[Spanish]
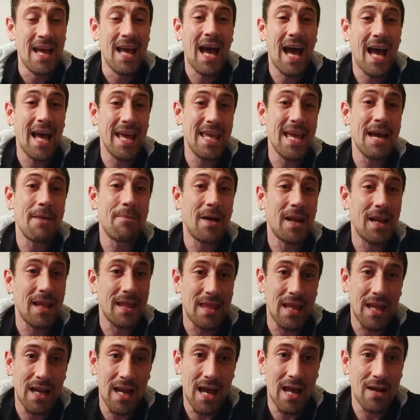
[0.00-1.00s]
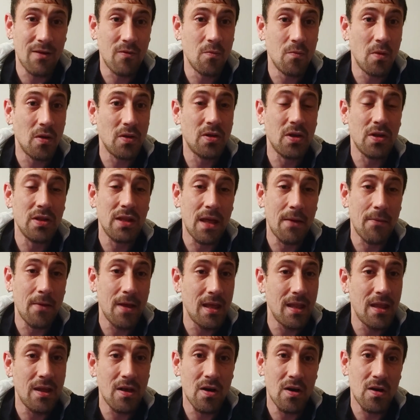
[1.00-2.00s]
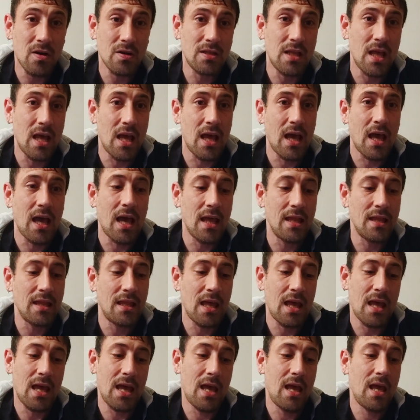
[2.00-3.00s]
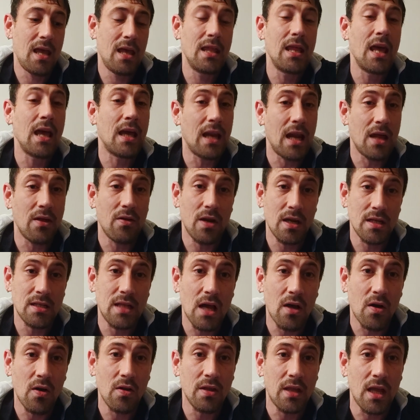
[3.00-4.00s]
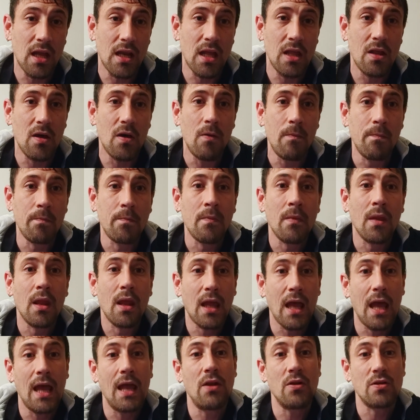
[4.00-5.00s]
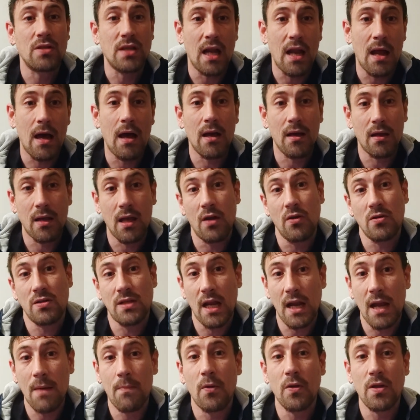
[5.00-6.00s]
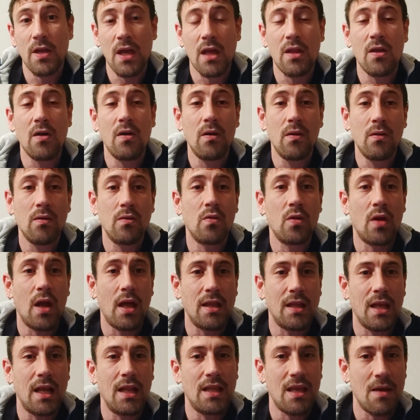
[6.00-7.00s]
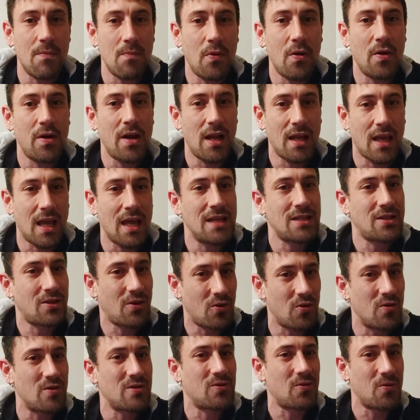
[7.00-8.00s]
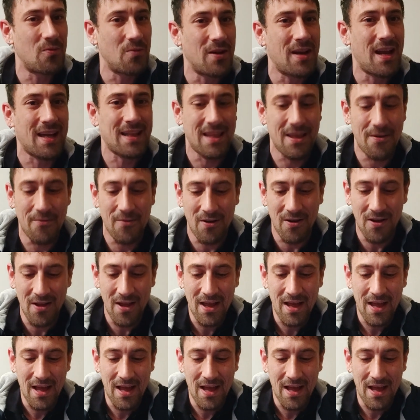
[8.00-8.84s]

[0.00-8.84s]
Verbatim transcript: Ahí aparecerán un montón de vídeos de gente y de creadores de contenido que nos han, que nos han apoyado durante el tiempo en el que esto no estuvo en activo.